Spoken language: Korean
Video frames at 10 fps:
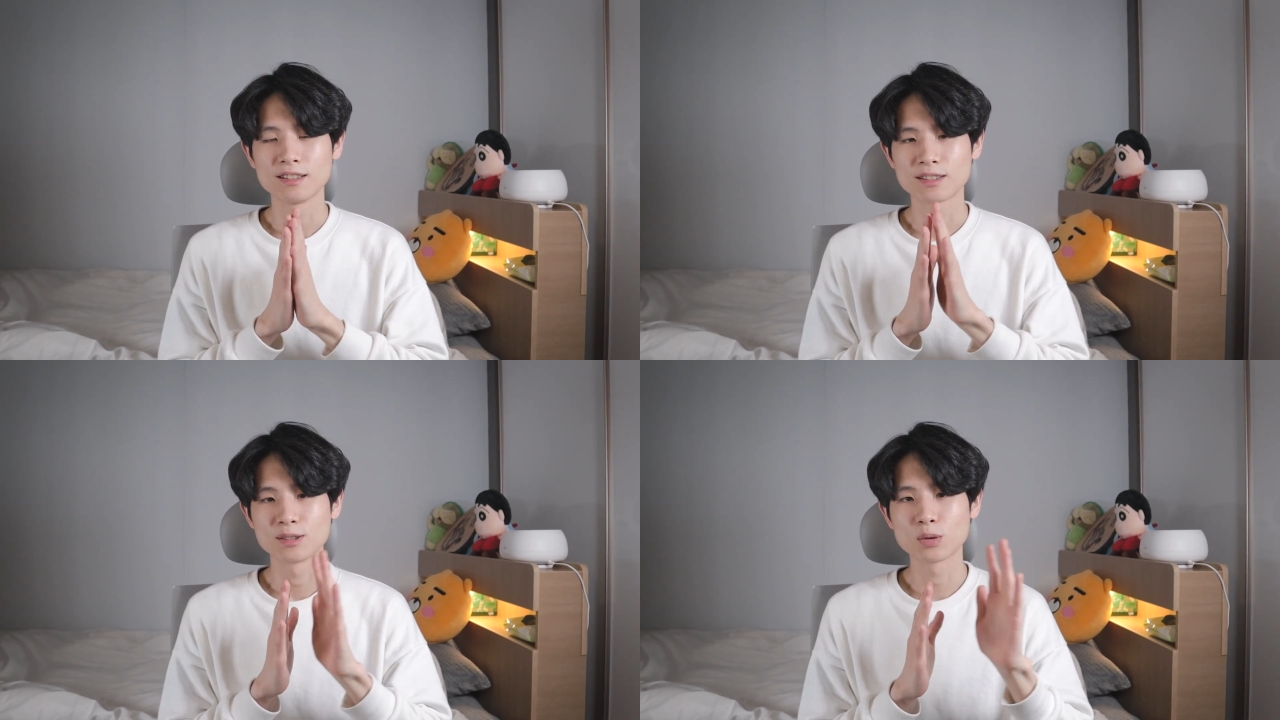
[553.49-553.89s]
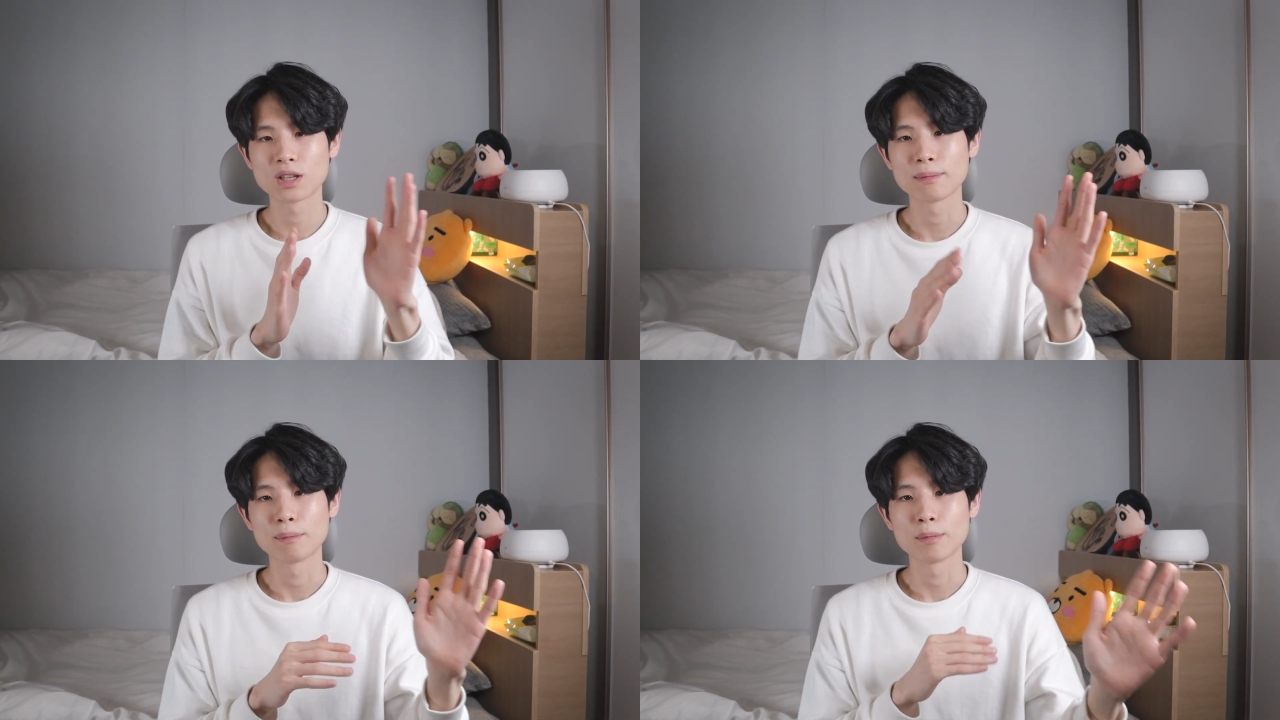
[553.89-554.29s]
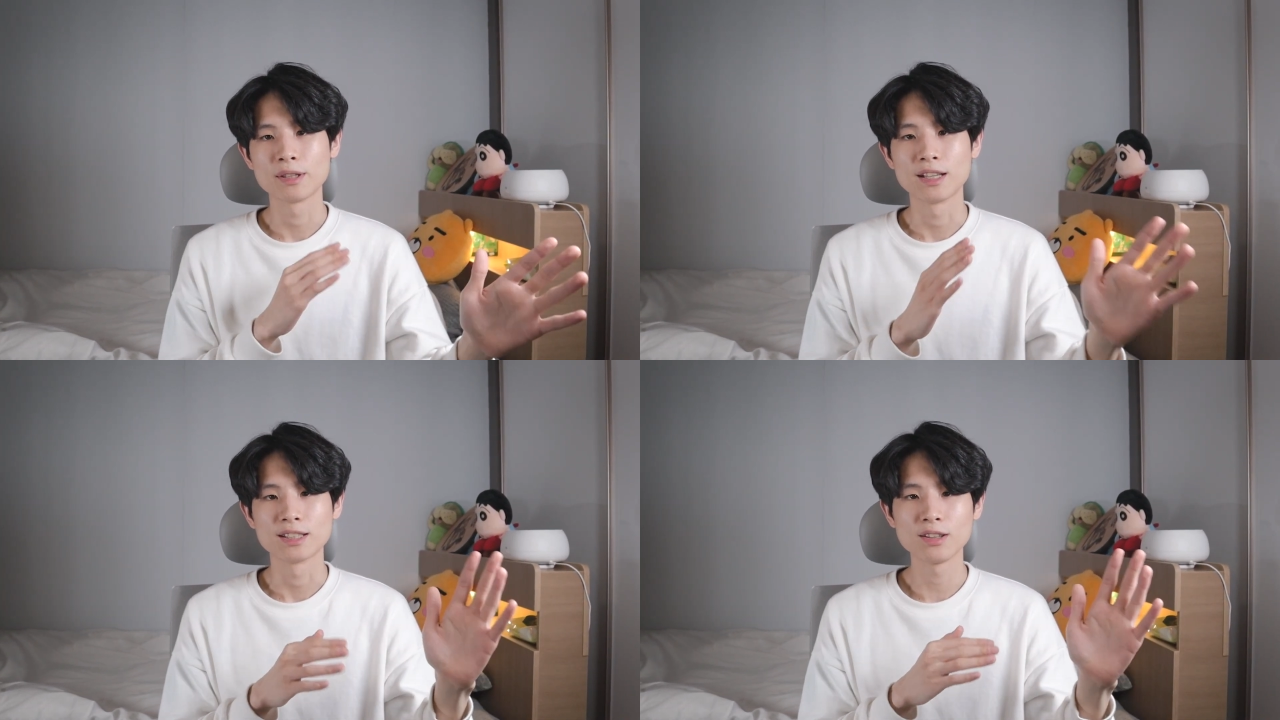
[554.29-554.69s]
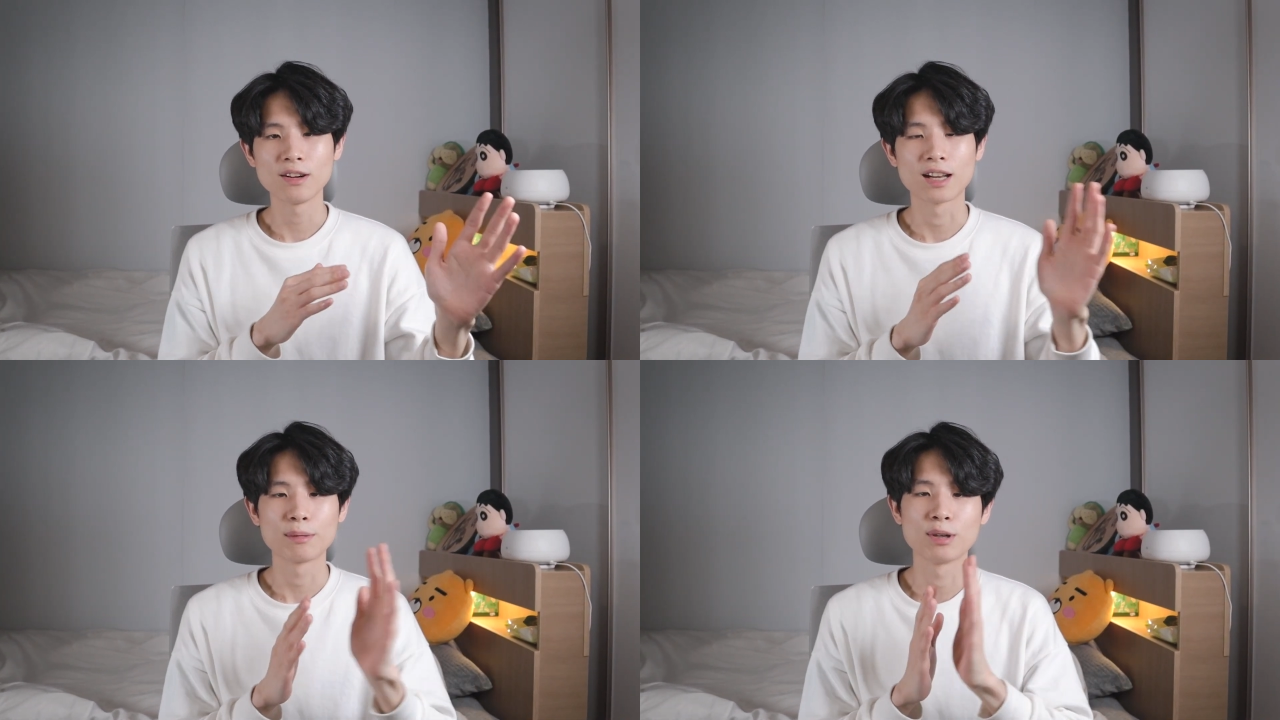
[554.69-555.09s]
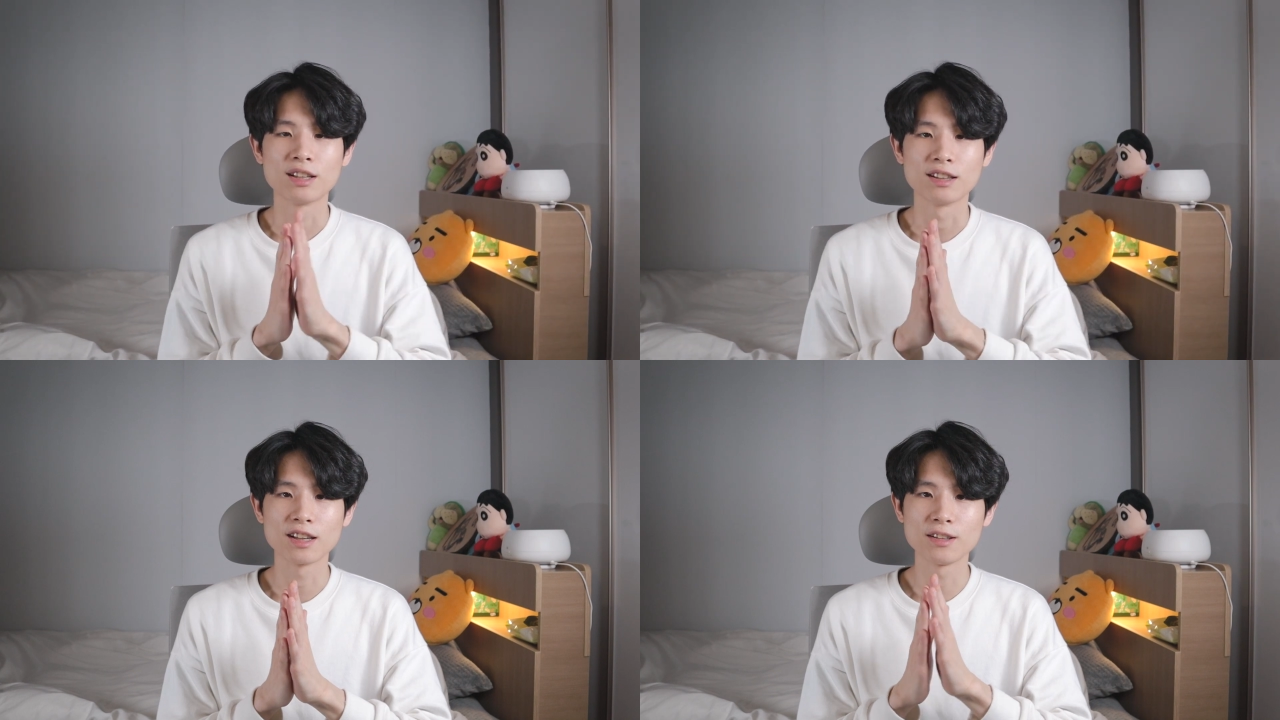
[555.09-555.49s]
등록하는 방법에 대해서
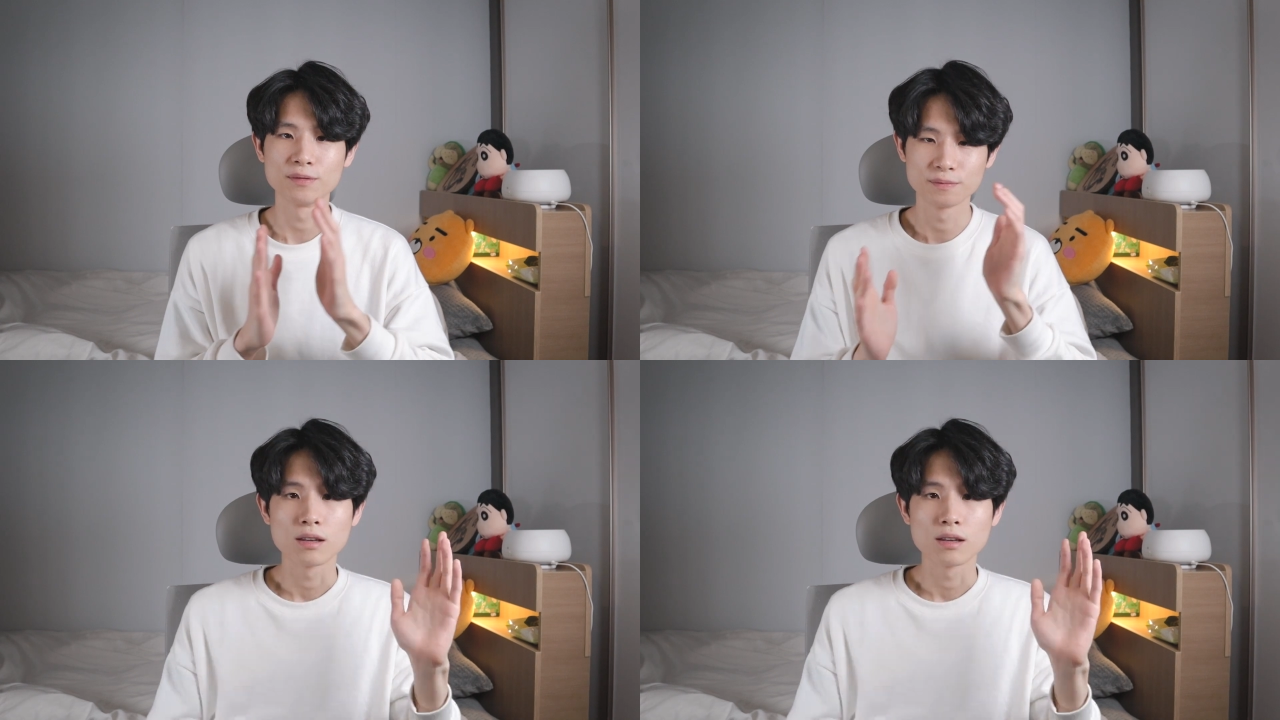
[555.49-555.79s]
알아보았는데요.